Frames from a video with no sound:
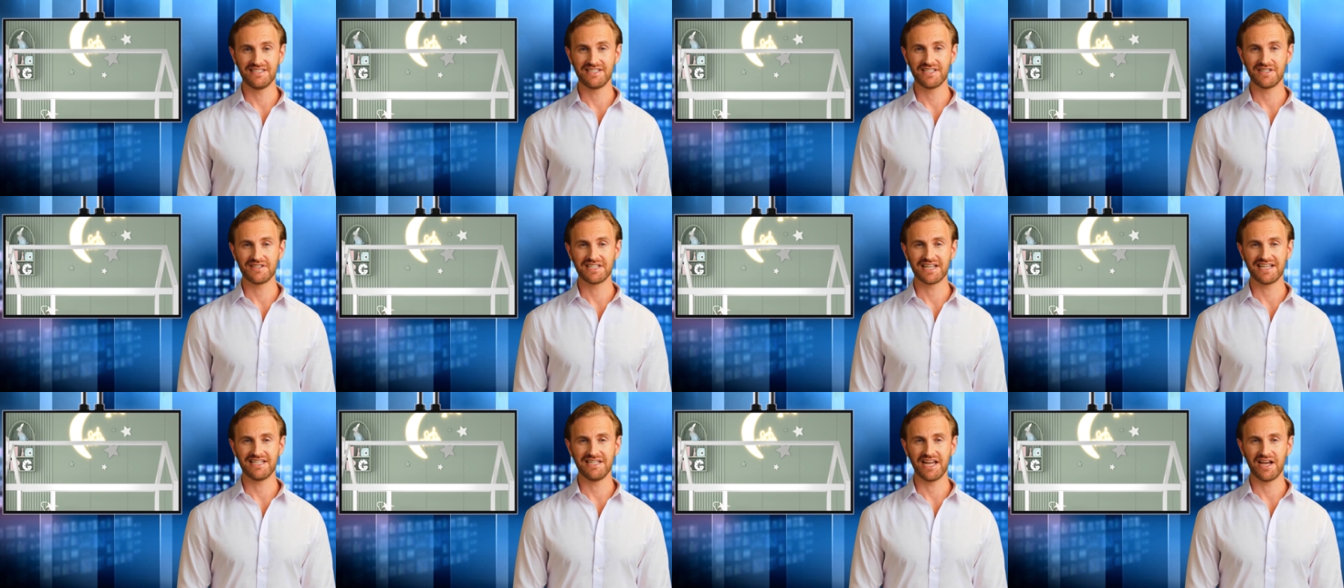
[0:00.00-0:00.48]

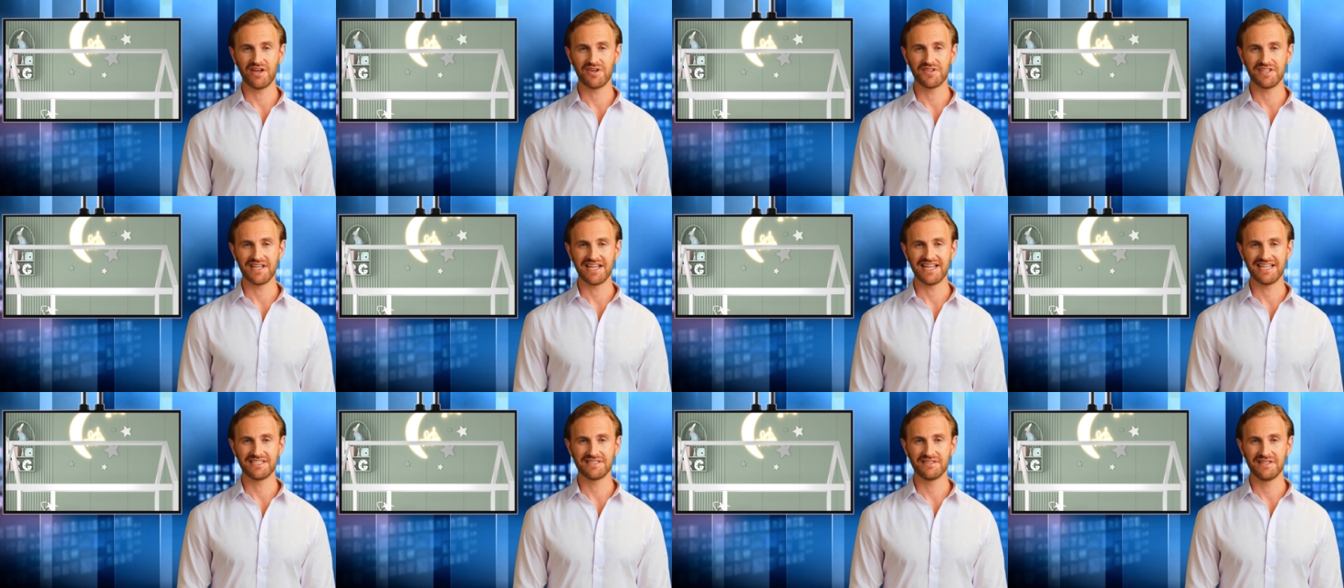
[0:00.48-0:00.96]
sondern
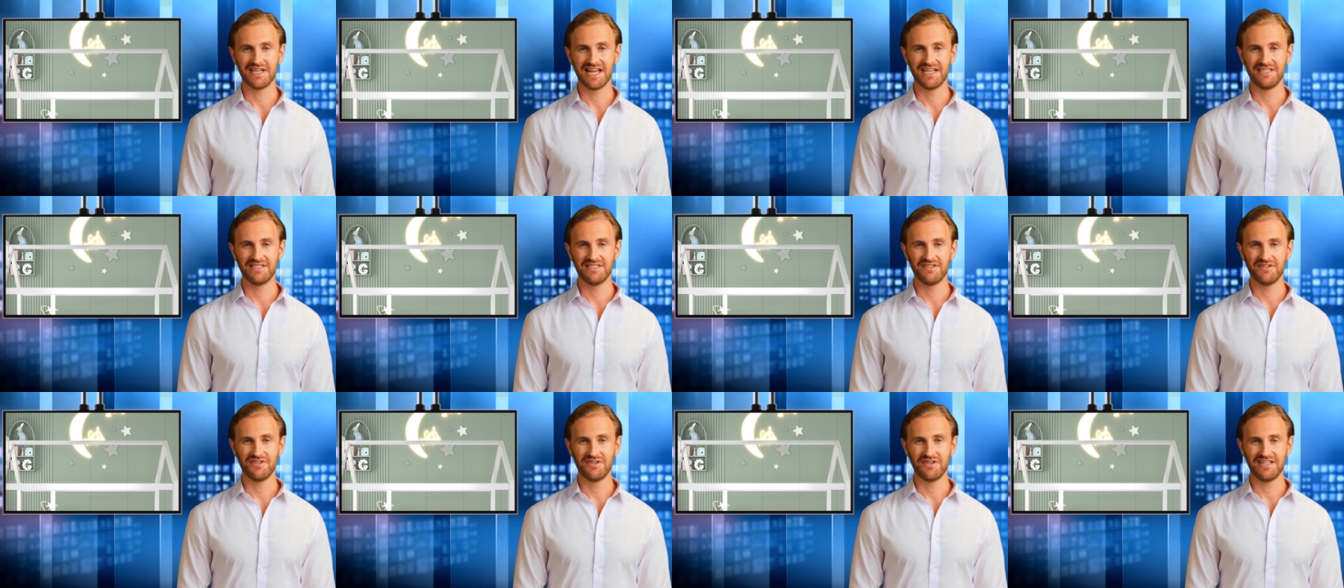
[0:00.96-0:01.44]
auch als
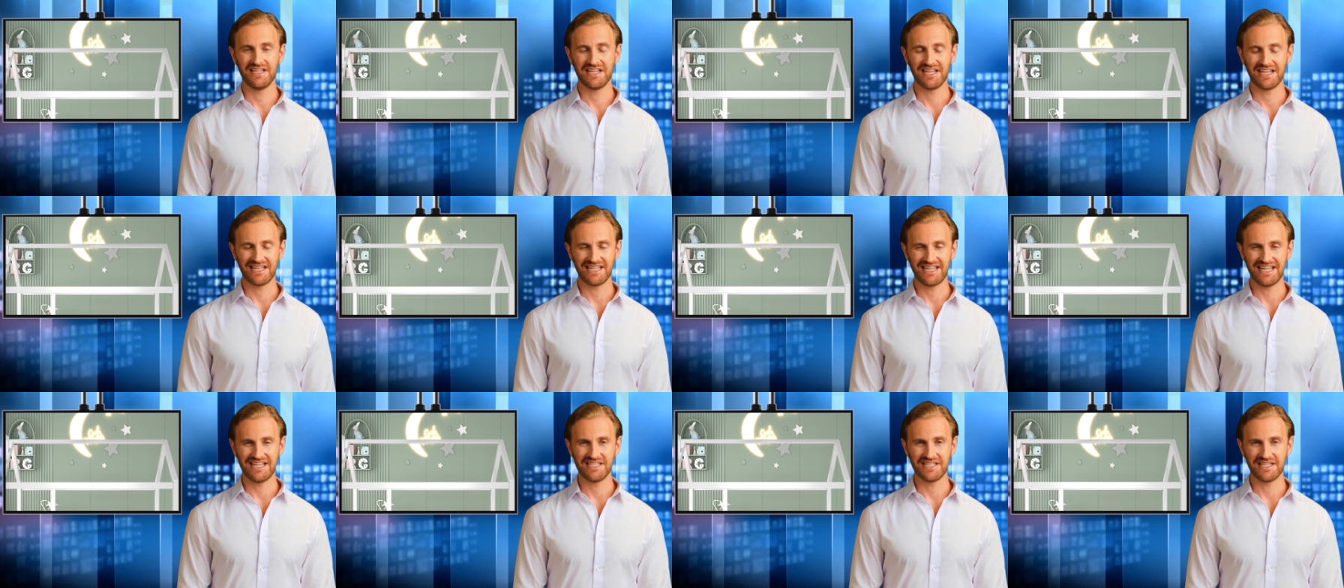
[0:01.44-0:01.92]
Platz für
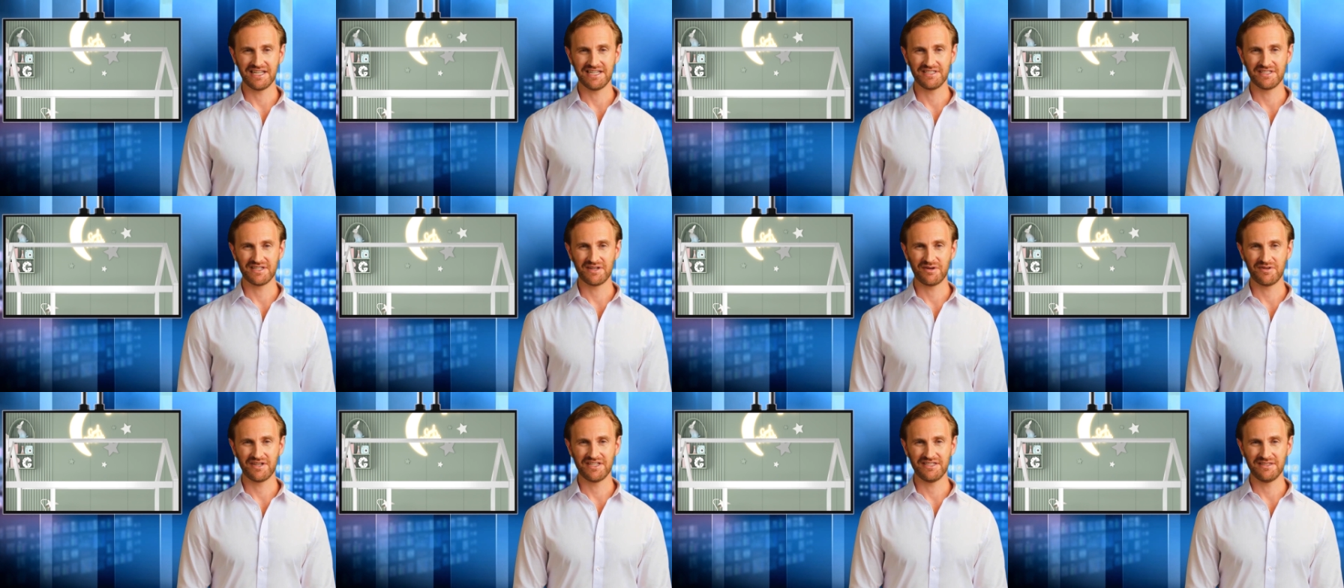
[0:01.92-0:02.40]
Ihre
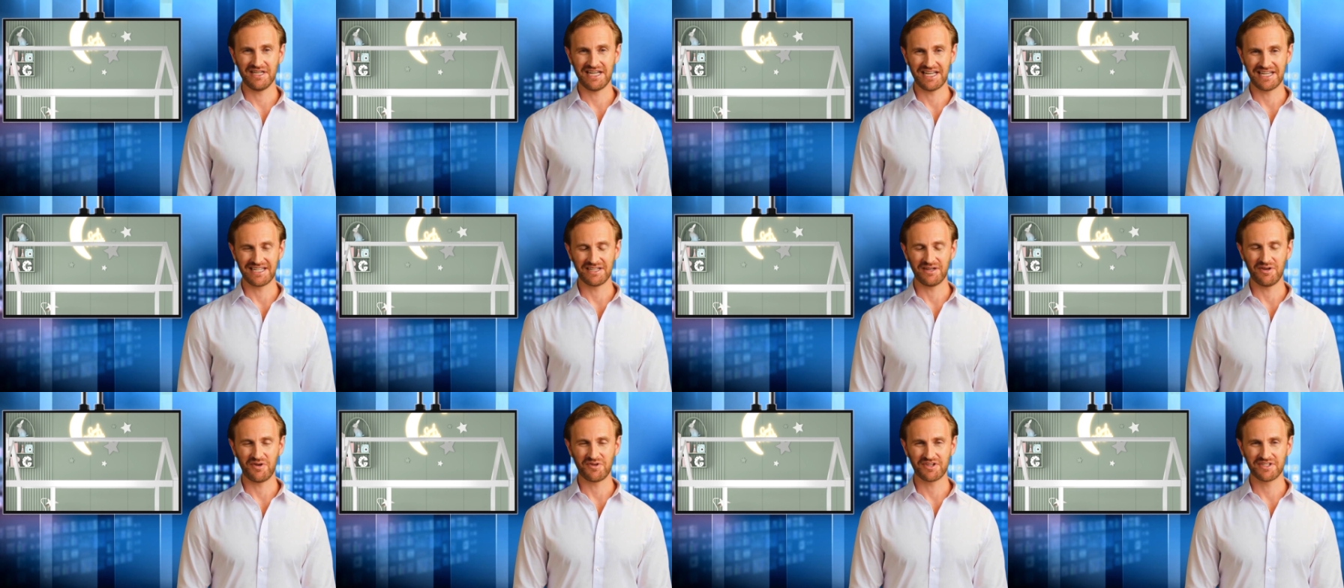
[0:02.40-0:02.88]
Kinder zum
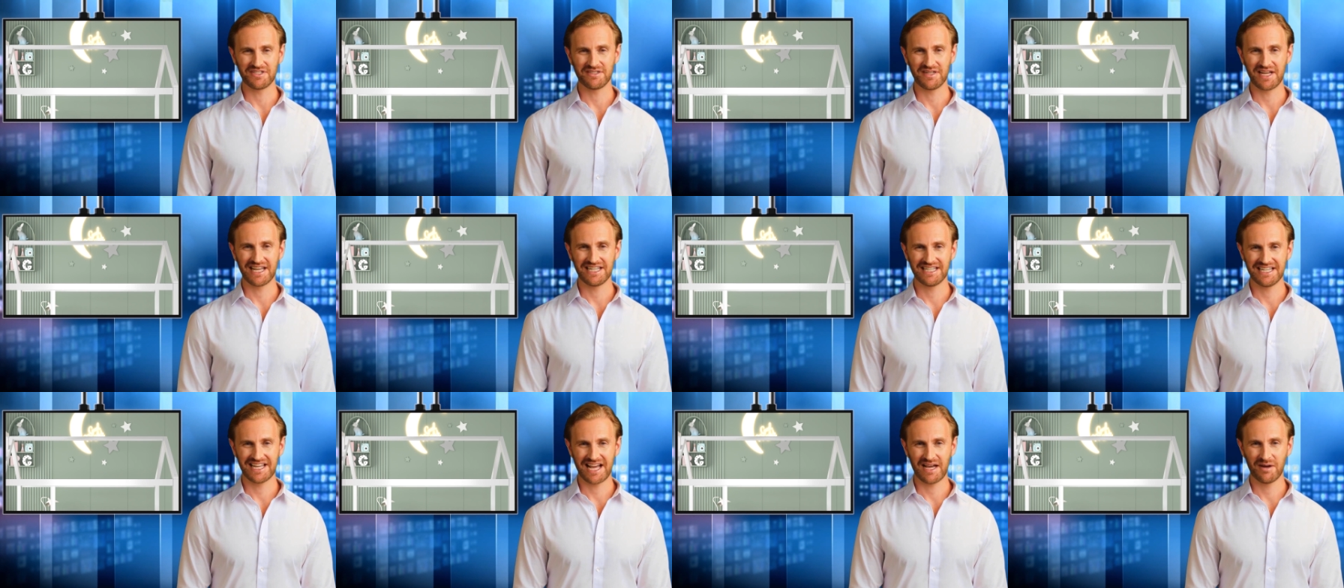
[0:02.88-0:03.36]
Spielen und
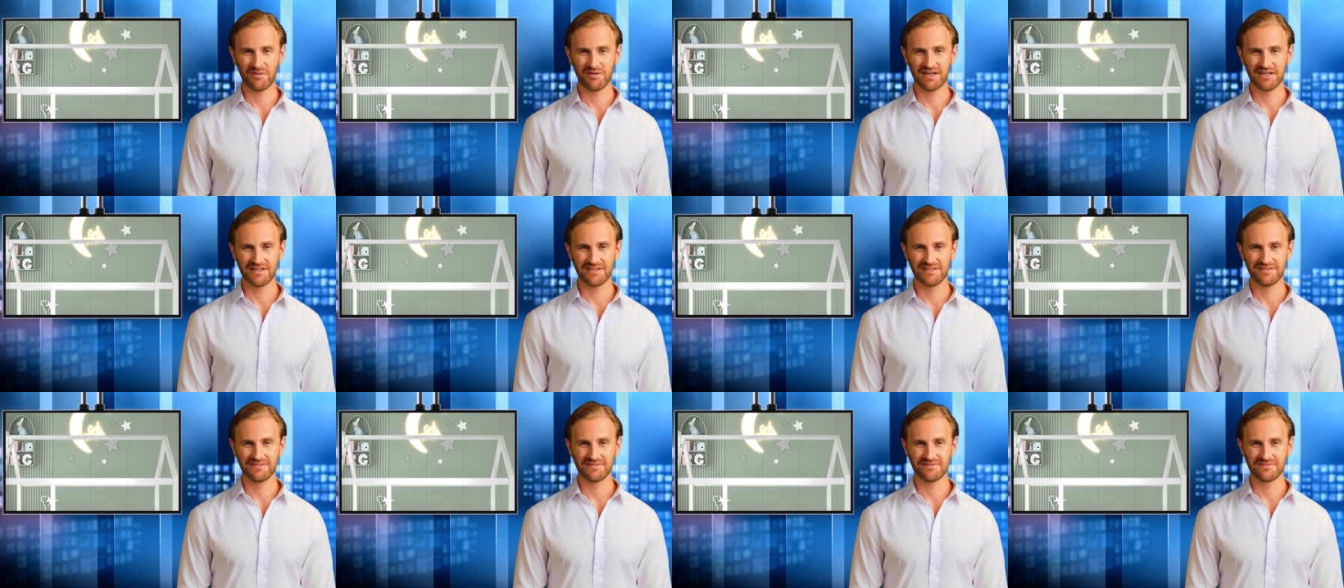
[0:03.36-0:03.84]
Spaß
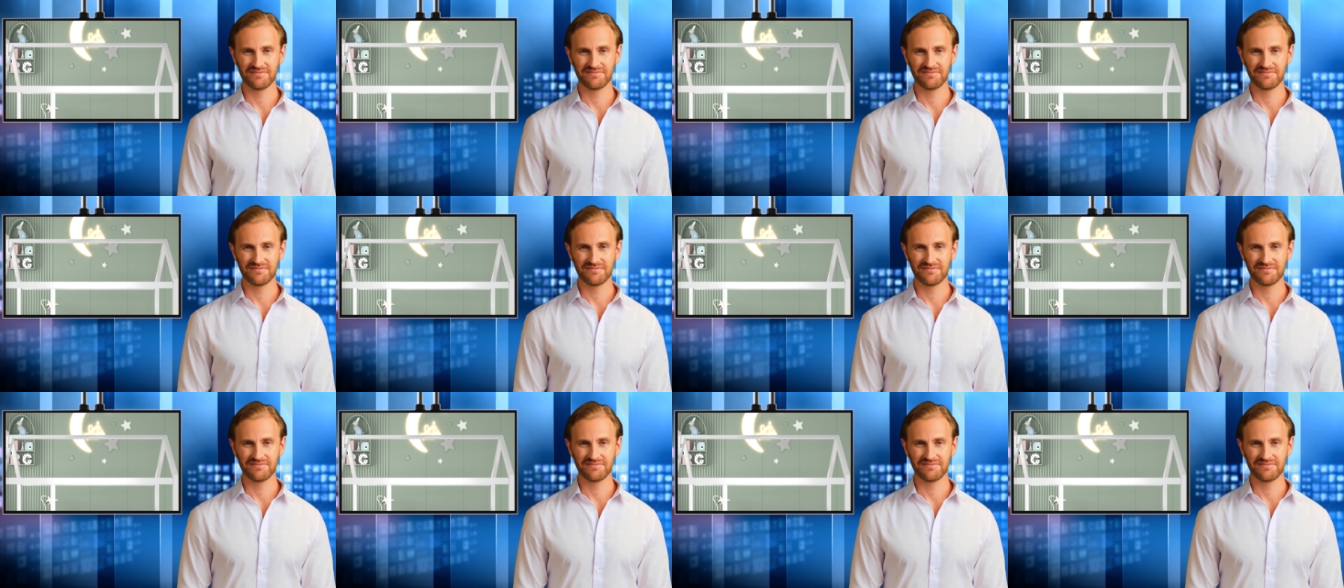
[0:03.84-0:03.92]
haben.